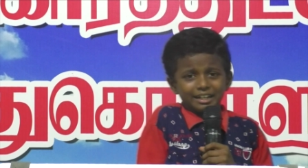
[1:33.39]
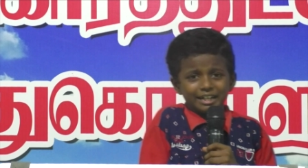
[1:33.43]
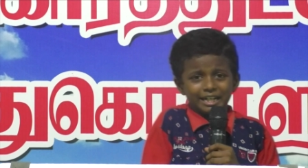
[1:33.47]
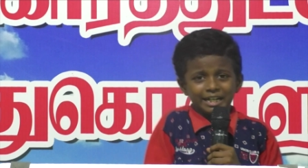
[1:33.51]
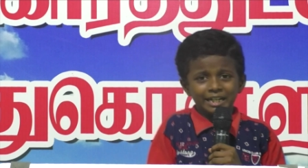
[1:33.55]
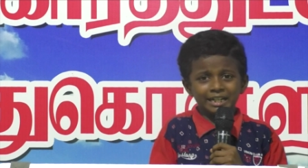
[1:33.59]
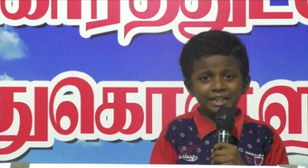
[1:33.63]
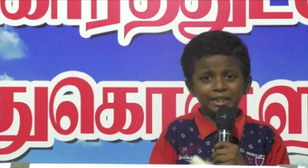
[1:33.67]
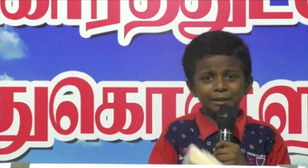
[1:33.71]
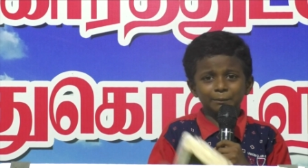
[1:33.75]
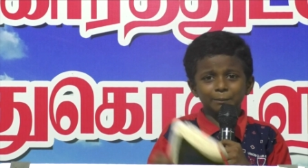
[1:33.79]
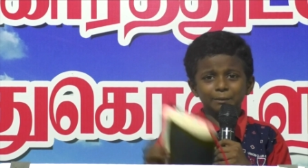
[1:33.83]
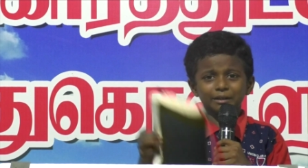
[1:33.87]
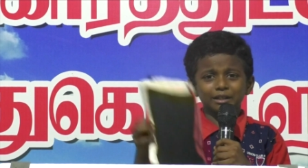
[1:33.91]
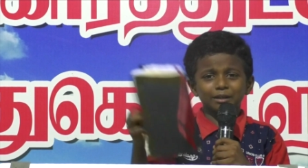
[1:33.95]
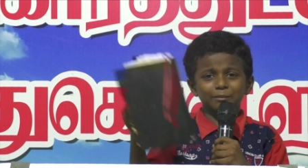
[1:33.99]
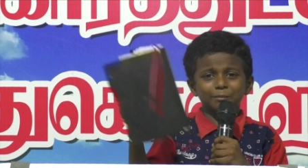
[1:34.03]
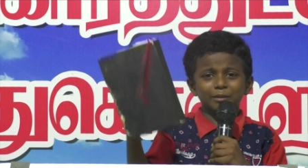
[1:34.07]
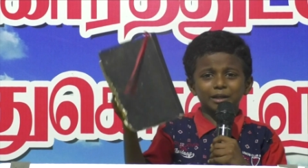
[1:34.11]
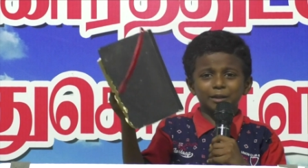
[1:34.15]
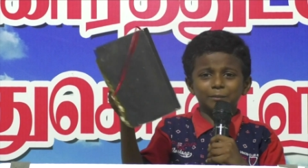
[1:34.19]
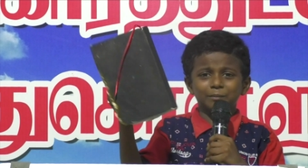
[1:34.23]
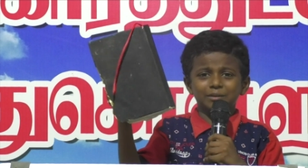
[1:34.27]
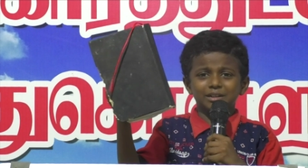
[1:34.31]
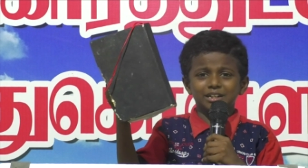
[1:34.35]
ரெண்டு
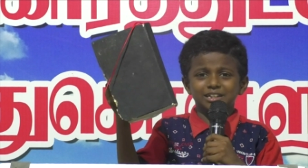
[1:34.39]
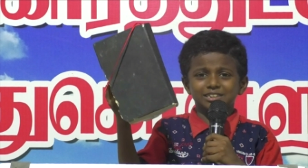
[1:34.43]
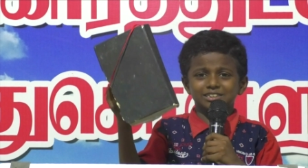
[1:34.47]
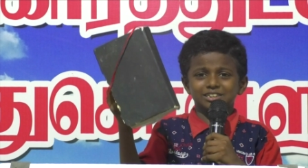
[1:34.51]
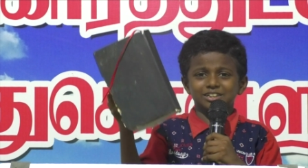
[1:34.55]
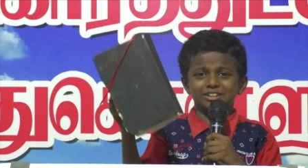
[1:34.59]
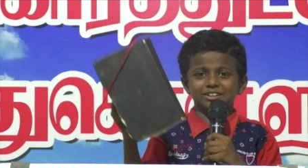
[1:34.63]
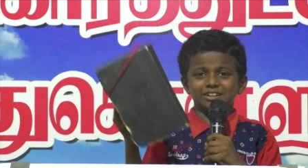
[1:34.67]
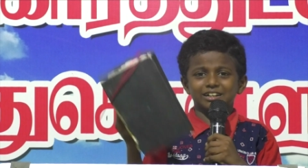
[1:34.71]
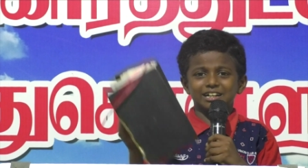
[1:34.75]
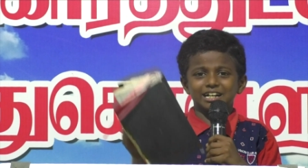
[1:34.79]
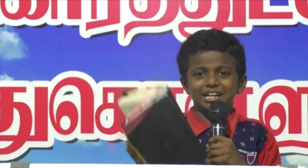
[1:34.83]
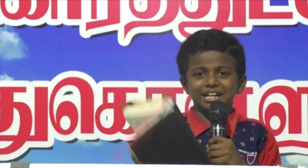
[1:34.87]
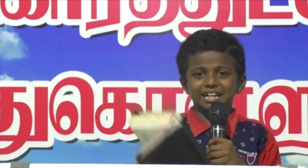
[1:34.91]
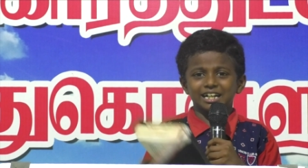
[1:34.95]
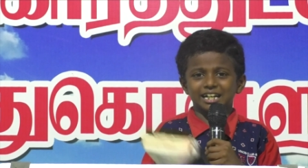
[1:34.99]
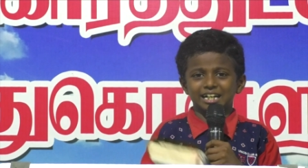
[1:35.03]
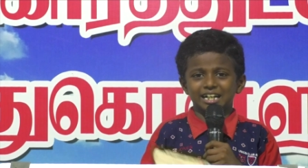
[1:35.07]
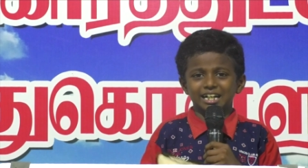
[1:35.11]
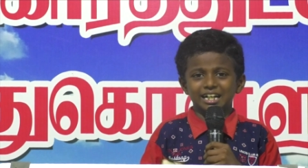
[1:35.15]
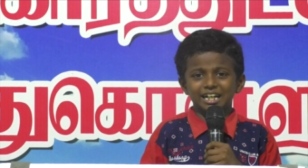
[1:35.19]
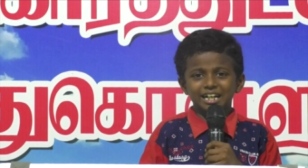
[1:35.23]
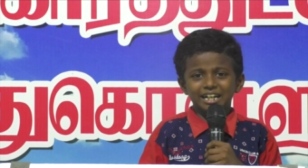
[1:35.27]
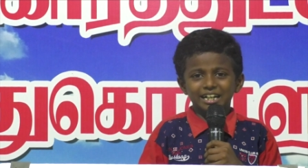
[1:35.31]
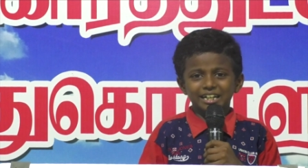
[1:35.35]
பேர் பைபிள் எடுத்துன்னு வராங்க
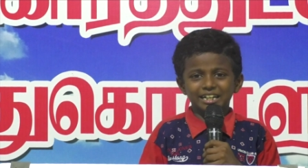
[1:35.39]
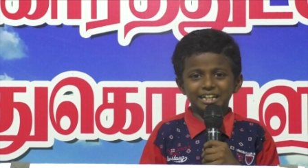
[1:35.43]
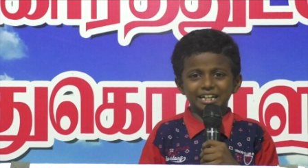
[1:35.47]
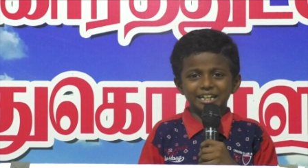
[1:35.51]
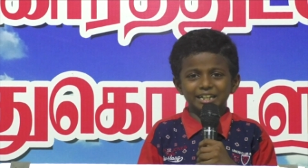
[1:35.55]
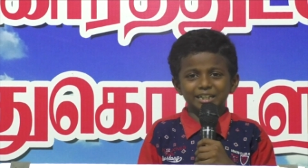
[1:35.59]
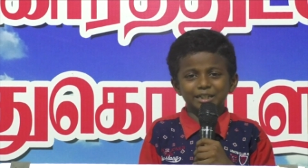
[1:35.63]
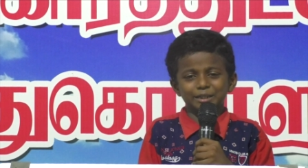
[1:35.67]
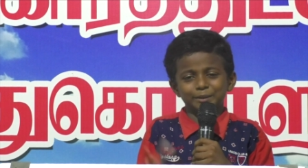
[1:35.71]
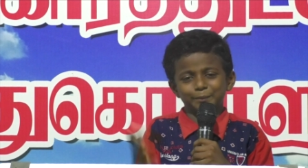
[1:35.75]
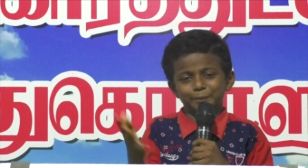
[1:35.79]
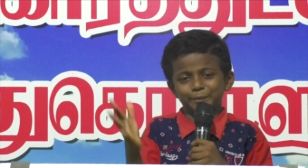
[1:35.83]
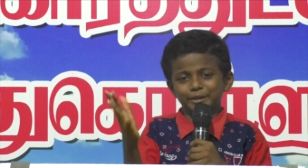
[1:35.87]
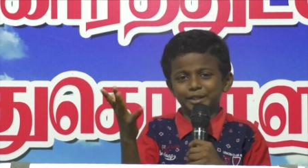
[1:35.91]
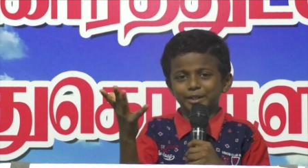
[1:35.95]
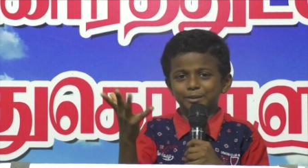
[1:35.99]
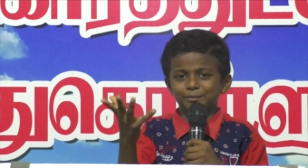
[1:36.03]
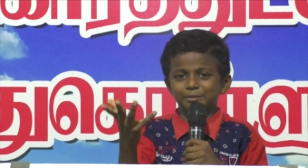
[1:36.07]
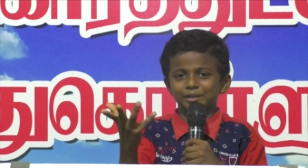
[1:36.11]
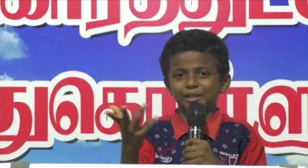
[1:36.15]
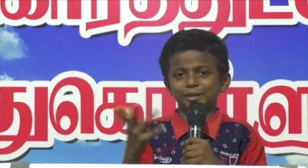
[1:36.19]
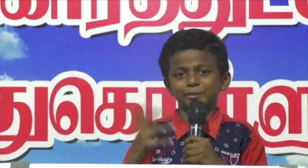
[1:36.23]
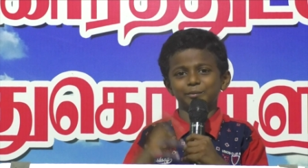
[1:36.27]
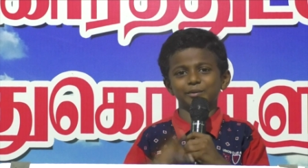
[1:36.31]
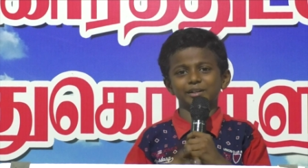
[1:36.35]
ரெண்டு
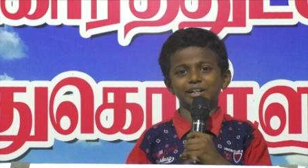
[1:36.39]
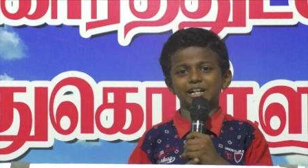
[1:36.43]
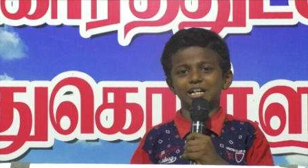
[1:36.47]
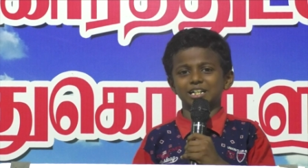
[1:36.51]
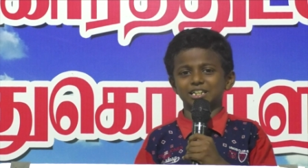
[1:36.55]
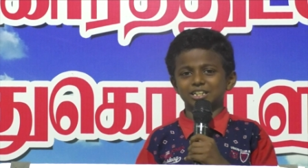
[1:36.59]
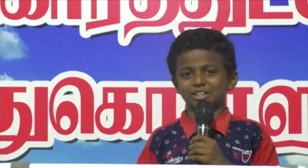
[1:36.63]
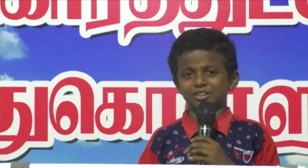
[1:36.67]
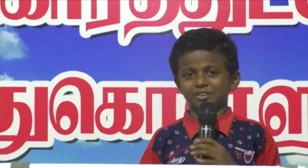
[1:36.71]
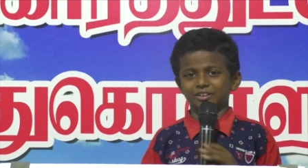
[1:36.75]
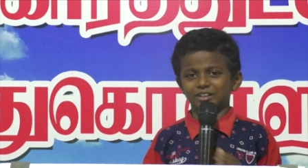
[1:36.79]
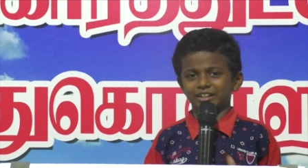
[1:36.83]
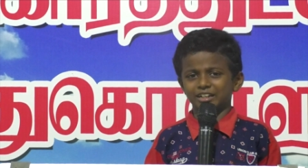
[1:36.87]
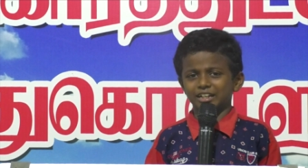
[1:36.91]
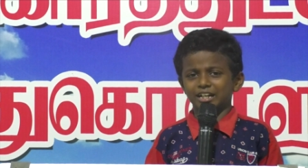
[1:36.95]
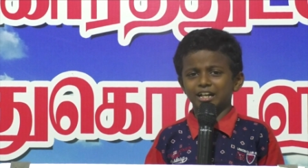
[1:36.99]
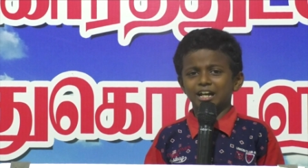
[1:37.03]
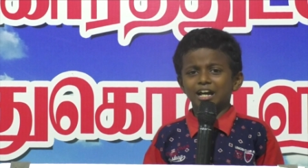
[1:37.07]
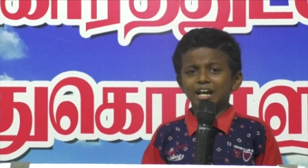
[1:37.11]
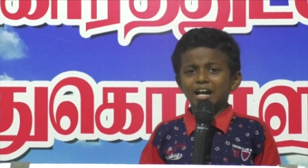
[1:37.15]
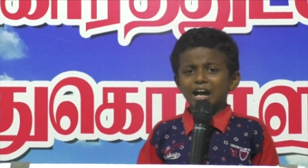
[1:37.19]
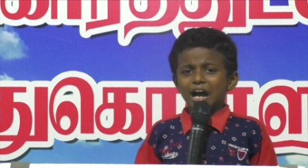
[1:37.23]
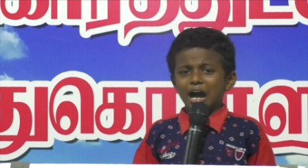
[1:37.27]
பேர் பைபிள் எடுத்துன்னு வரல